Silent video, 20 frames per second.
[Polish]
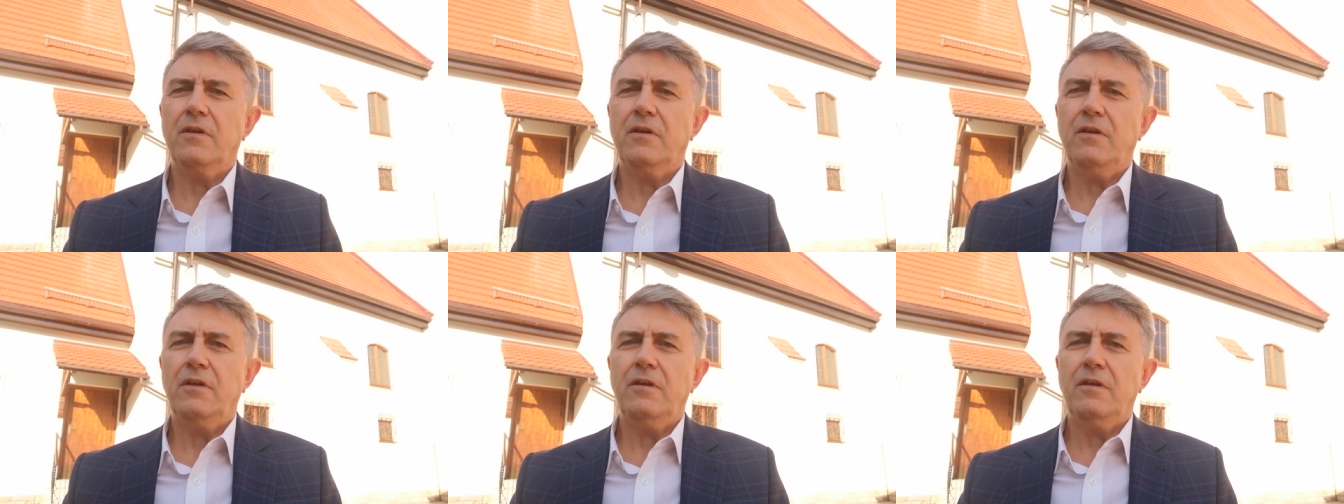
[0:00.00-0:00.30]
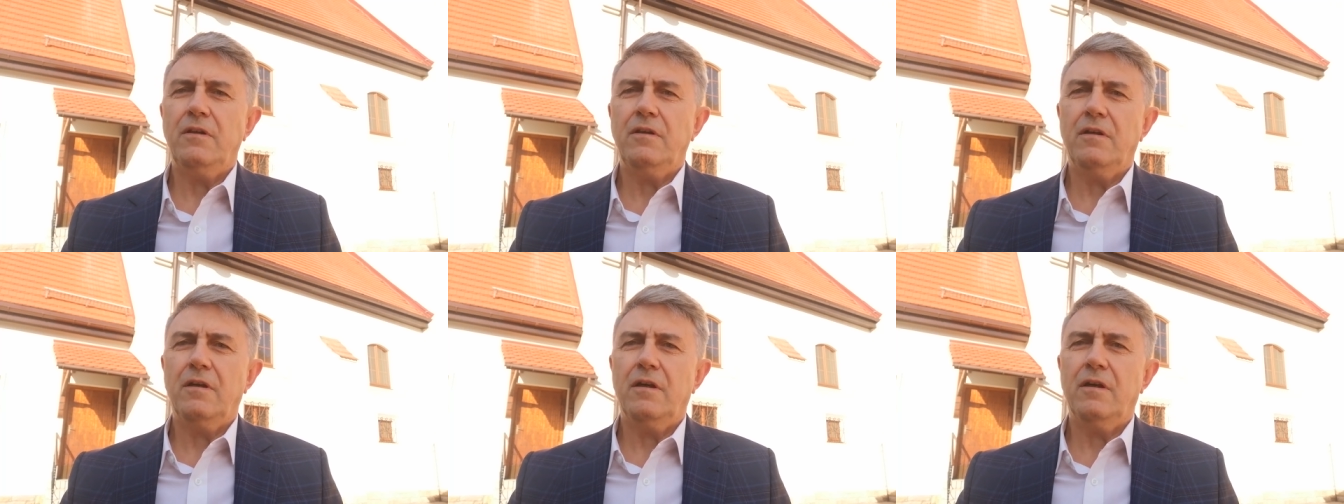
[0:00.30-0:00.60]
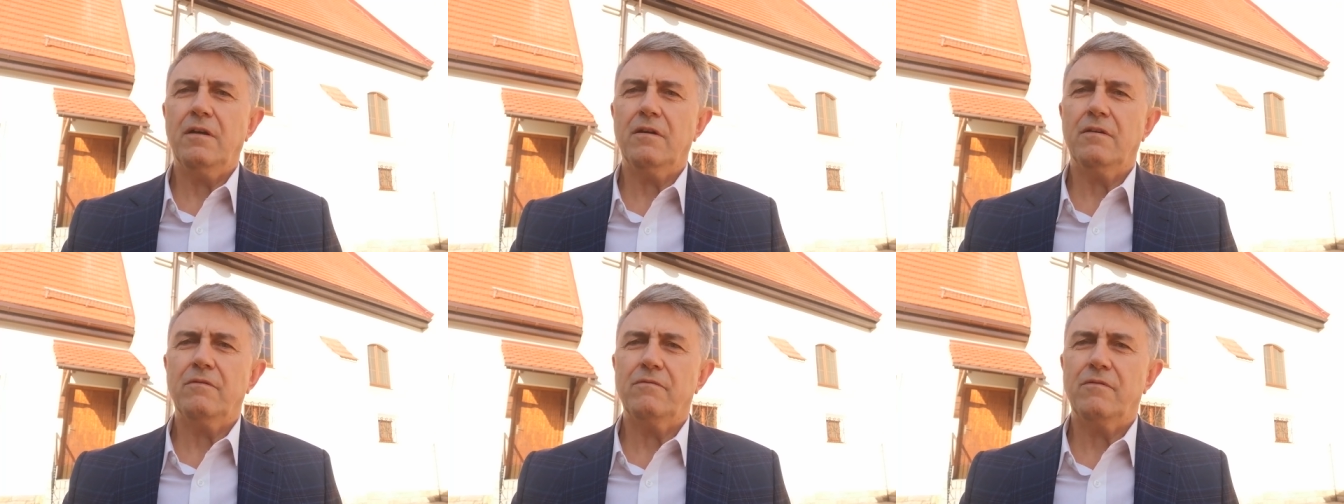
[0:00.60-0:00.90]
i
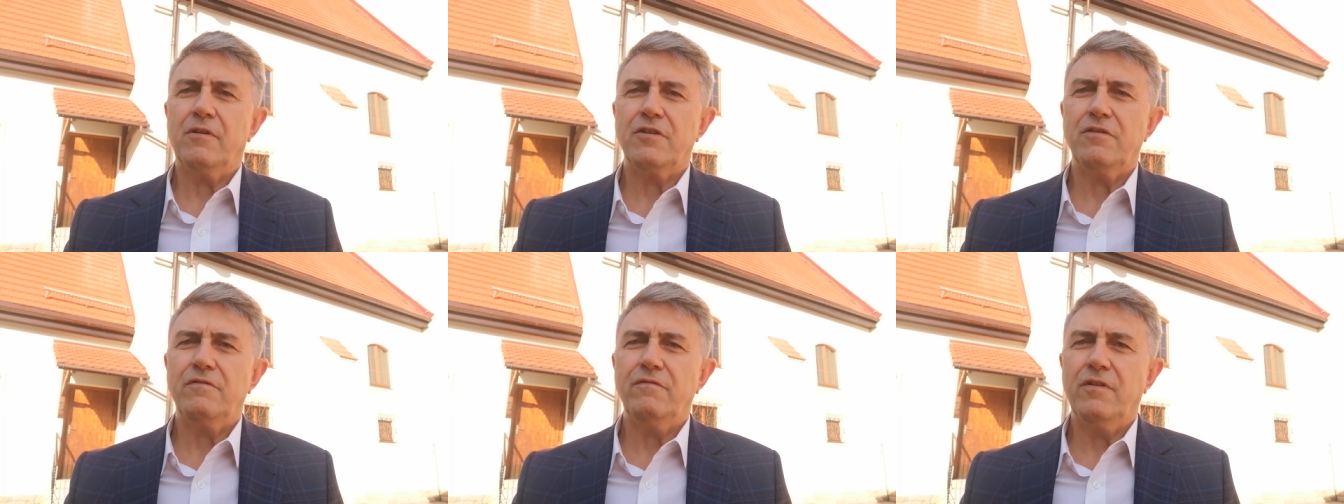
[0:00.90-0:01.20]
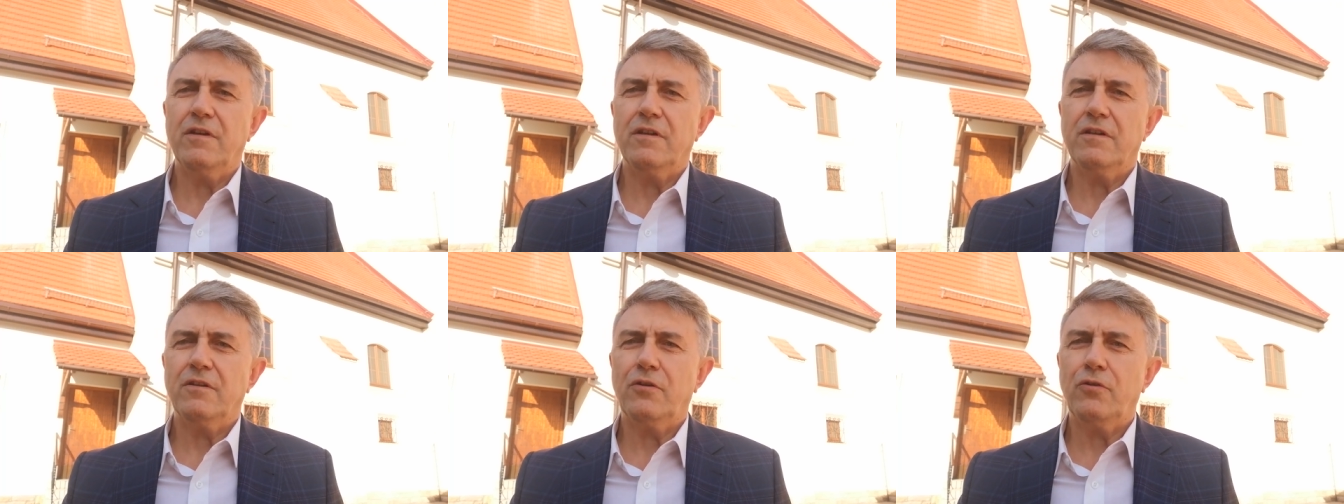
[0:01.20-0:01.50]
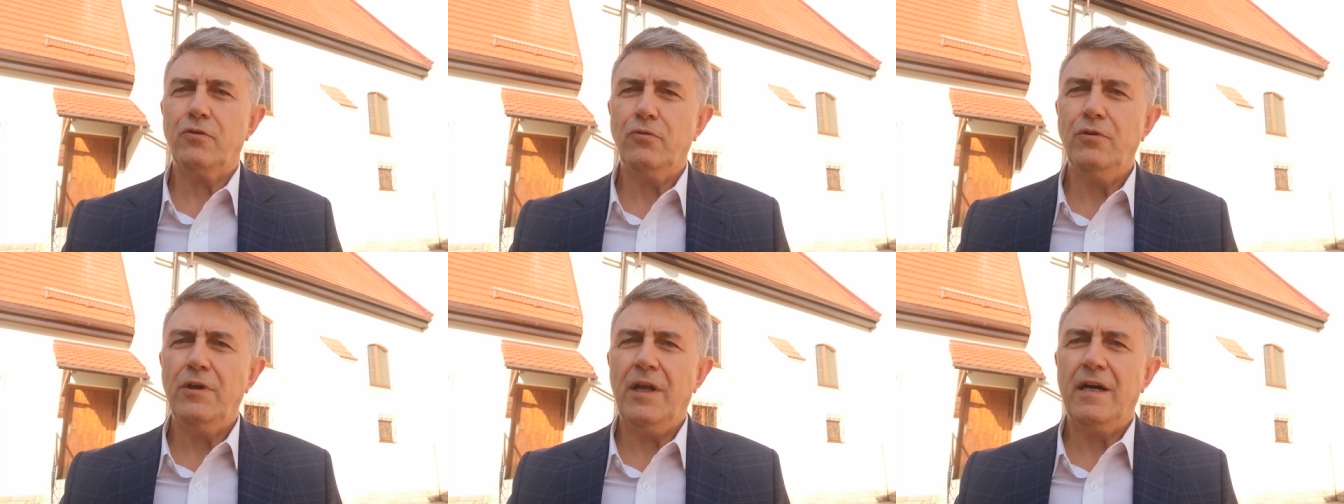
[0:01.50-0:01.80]
właściwie
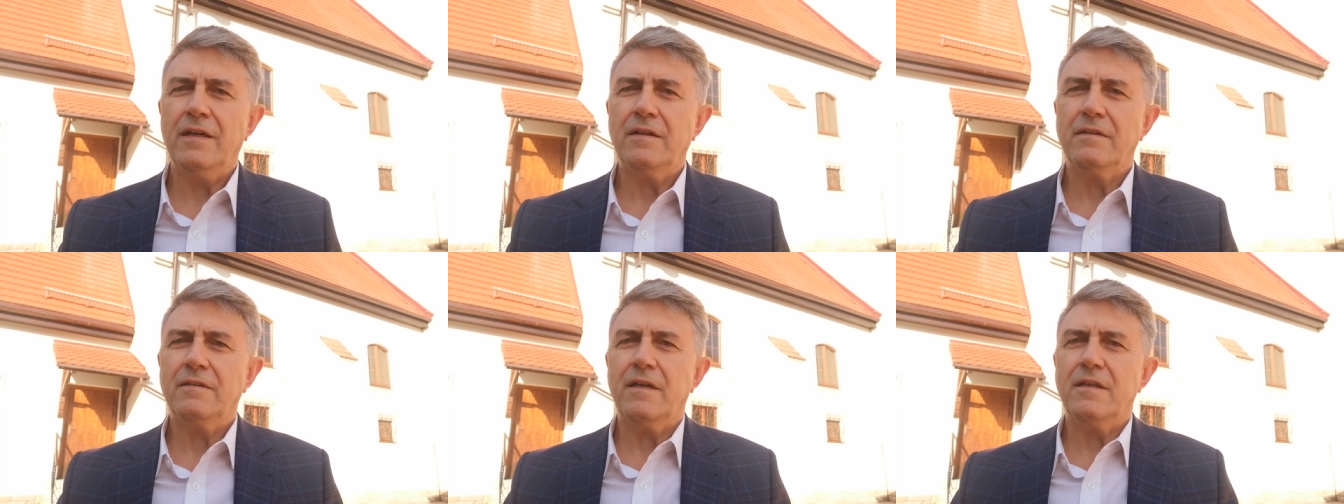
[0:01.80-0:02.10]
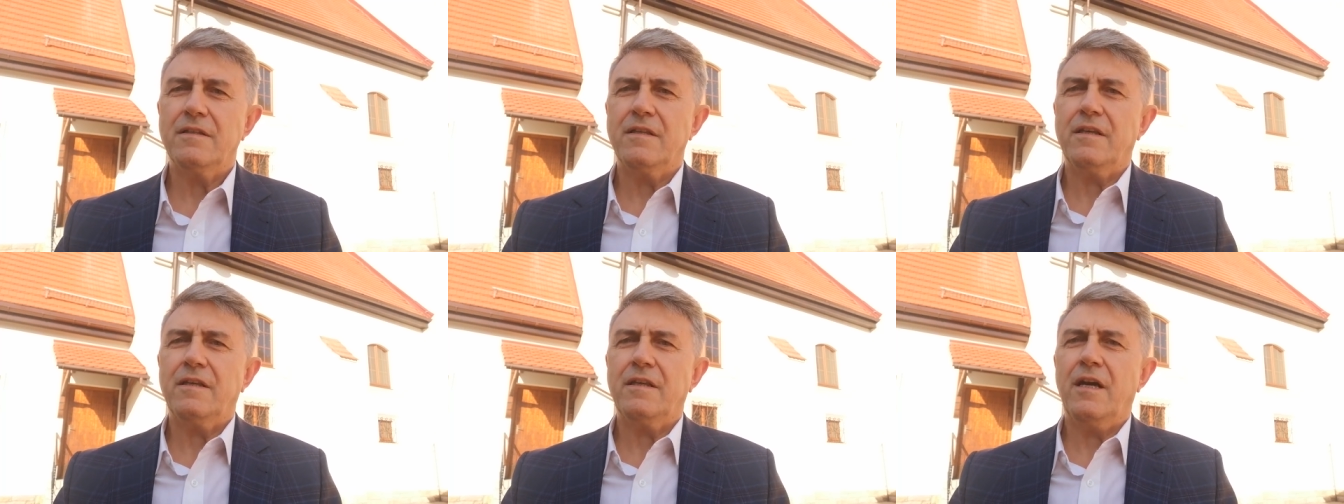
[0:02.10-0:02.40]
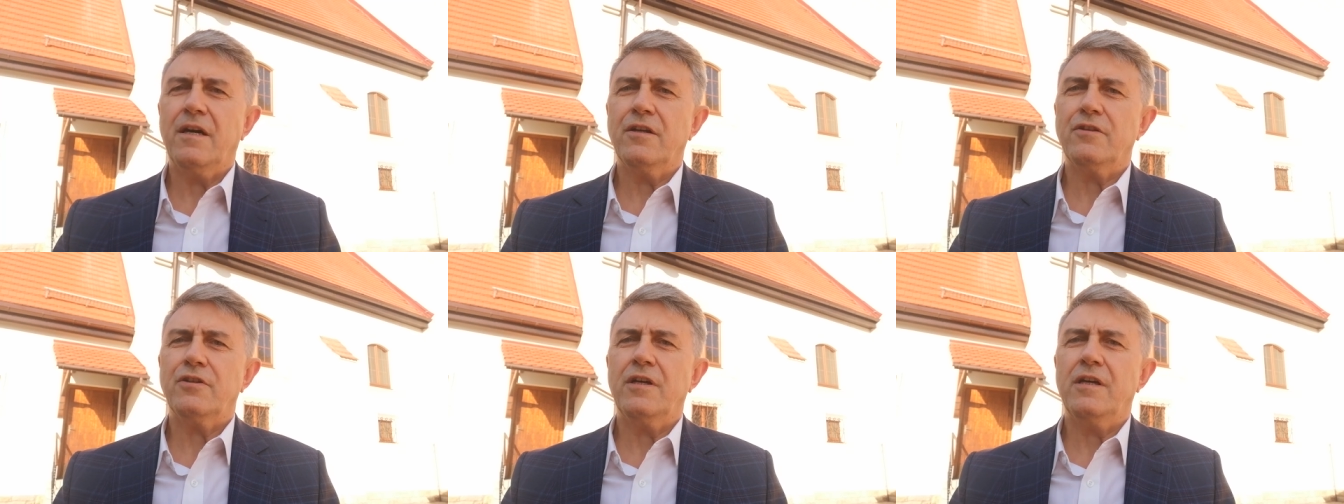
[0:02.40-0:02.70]
króla
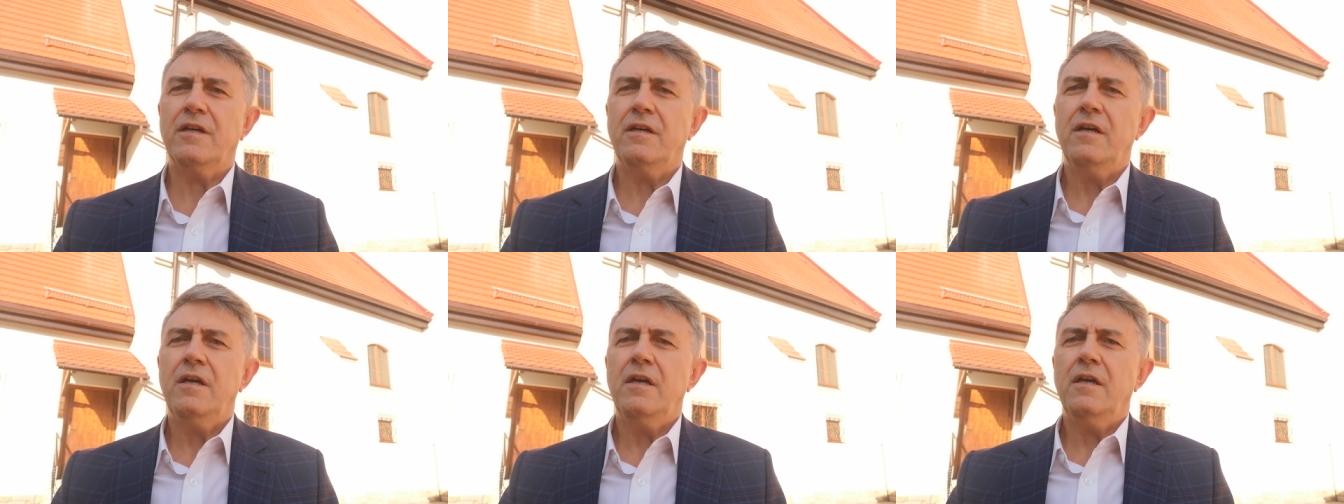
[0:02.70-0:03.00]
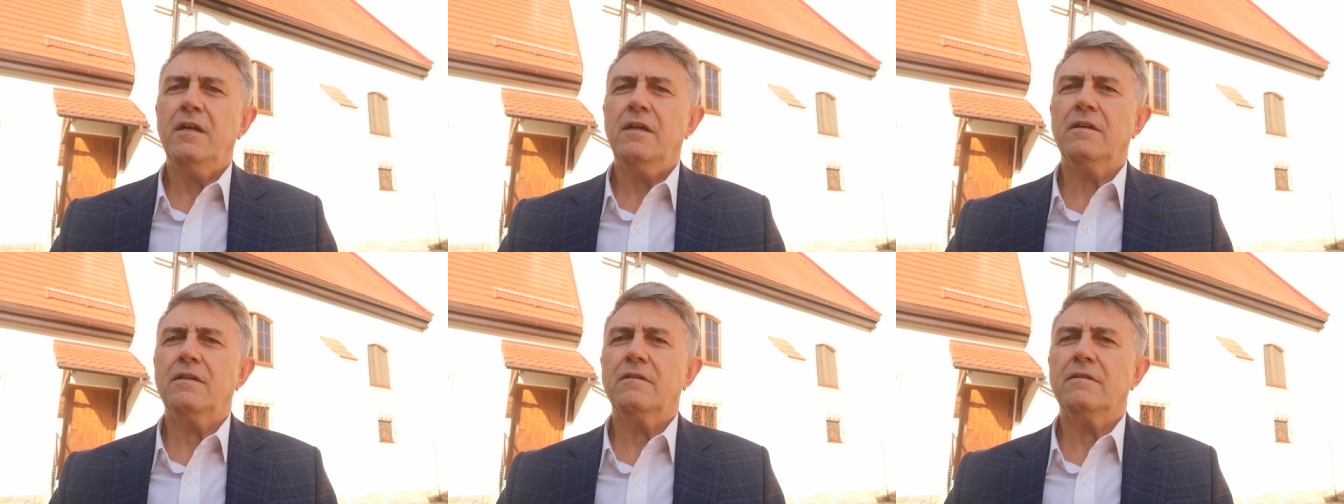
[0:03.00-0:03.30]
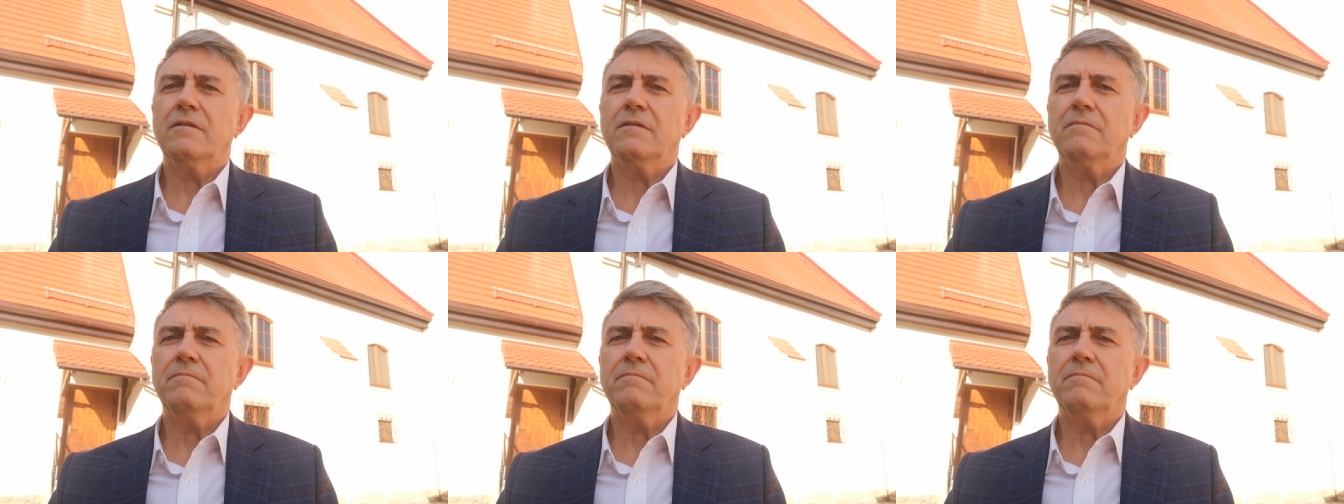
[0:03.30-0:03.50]
Ezechiasza, e,